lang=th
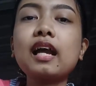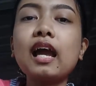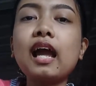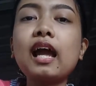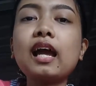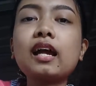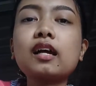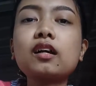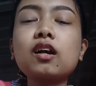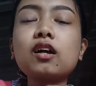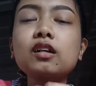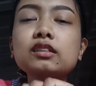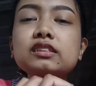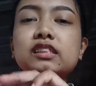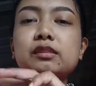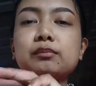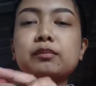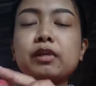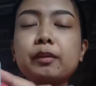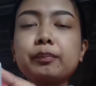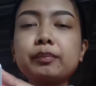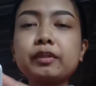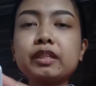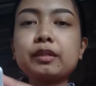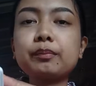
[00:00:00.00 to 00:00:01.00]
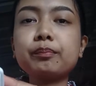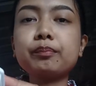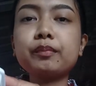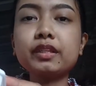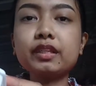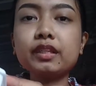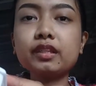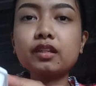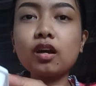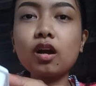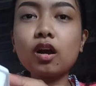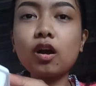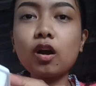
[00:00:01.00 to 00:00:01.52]
ค่ะ ก็สำหรับคลิป
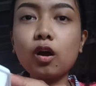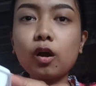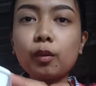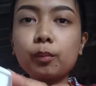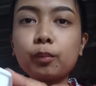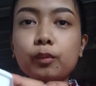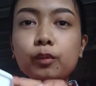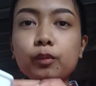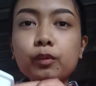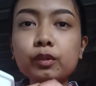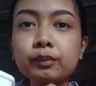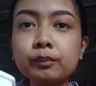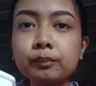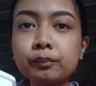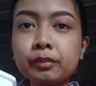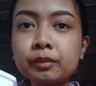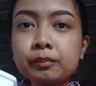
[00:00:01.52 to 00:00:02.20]
นี้ก็ขอบคุณ